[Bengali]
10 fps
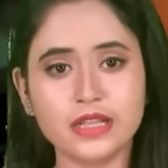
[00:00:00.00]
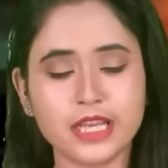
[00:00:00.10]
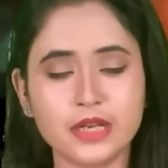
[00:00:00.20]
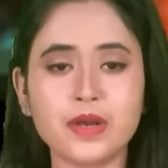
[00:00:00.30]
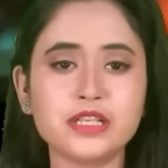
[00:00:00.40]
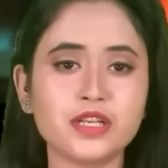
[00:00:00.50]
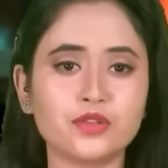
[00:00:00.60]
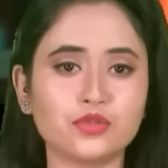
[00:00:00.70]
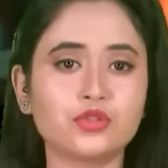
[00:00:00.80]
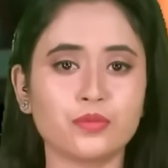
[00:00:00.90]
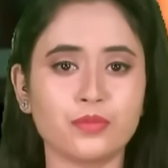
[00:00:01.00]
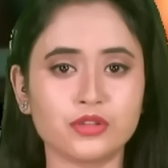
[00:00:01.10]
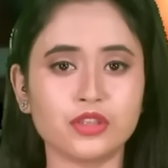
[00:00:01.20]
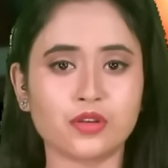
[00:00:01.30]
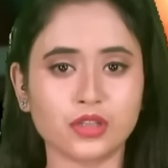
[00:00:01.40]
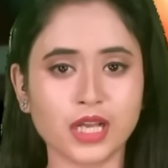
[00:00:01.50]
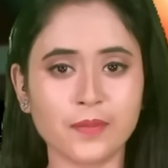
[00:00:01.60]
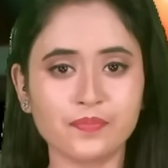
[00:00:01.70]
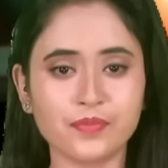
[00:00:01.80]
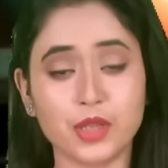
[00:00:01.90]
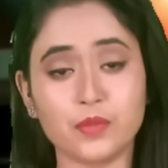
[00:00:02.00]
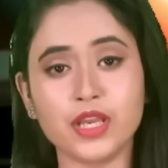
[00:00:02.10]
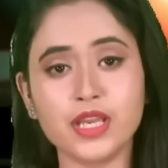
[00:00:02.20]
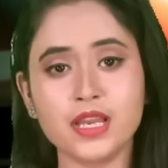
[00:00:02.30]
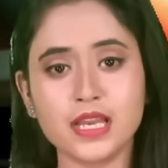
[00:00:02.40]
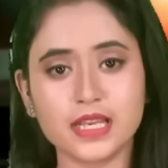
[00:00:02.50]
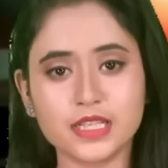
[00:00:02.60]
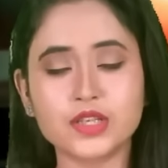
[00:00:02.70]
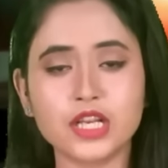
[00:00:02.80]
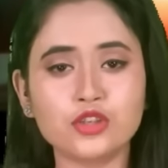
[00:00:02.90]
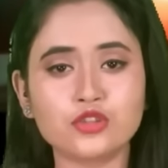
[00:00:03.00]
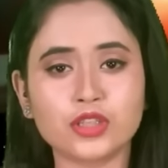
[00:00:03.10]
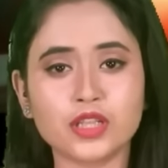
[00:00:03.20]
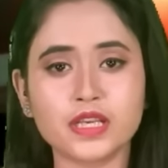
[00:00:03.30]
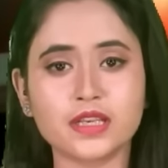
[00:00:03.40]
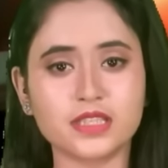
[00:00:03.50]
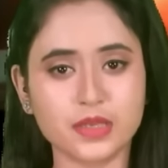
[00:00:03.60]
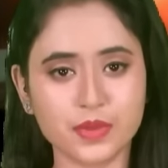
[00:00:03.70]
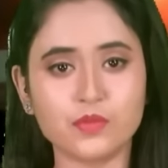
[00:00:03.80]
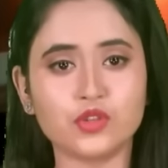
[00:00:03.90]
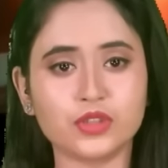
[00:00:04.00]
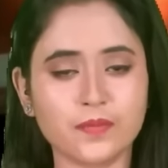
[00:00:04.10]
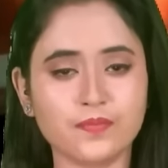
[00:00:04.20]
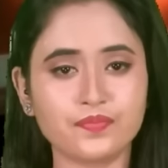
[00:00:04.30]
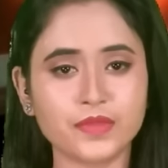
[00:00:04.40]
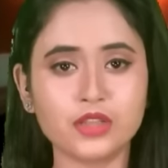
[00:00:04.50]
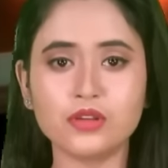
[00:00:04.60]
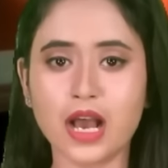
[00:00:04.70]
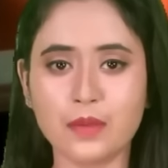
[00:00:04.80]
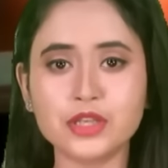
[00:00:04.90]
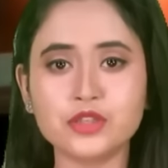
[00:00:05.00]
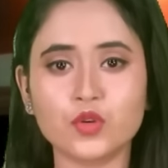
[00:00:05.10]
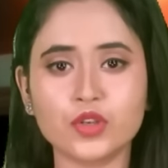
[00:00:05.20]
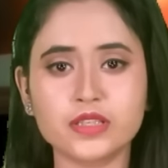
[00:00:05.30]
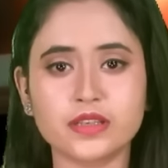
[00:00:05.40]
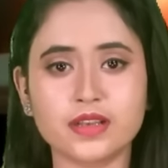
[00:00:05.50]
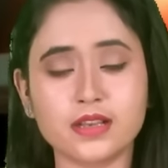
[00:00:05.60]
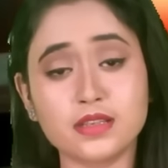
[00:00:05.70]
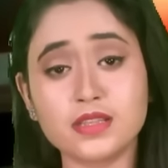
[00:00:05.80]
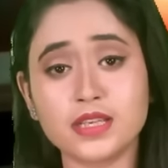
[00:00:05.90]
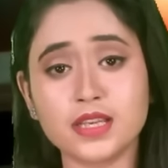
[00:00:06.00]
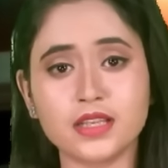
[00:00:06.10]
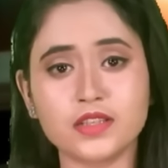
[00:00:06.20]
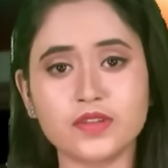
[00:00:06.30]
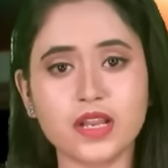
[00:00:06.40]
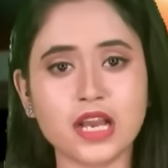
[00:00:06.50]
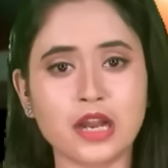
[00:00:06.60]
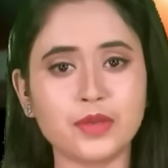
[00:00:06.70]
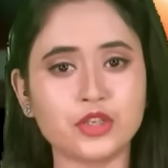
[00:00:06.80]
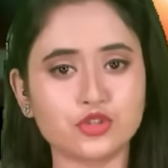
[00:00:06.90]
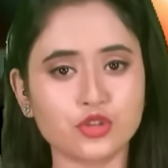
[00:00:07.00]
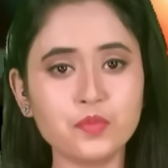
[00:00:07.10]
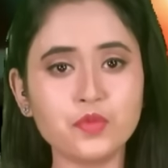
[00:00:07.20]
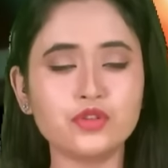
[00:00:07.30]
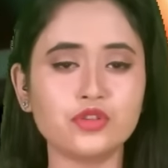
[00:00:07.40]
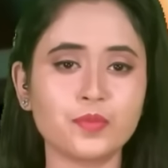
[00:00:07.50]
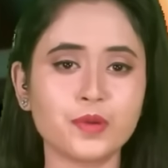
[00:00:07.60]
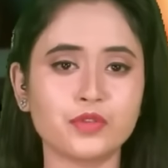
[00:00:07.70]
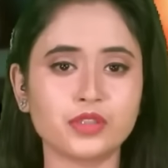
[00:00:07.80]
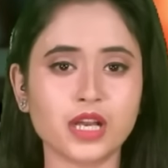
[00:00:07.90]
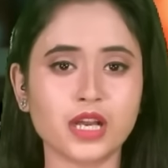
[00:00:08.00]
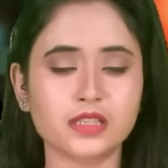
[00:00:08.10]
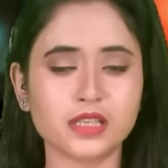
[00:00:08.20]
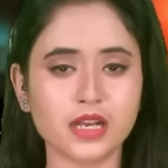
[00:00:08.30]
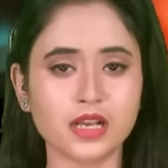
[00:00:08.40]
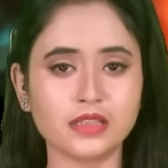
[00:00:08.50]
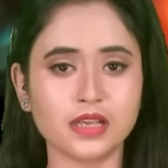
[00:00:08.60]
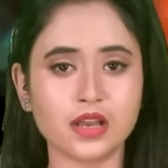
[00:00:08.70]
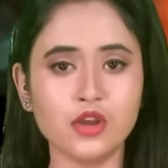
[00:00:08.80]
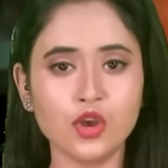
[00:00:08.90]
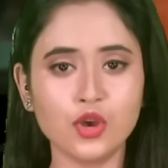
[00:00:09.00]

দেড় মাসের যুদ্ধবিরতির কথা বিনিময়ে ইসরায়েলি শতাধিক জিম্মি মুক্তি কিন্তু হামাস বলেছে গাজা থেকে ইসরায়েলি আর্মি সম্পূর্ণরূপে প্রত্যাহার ছাড়া তারা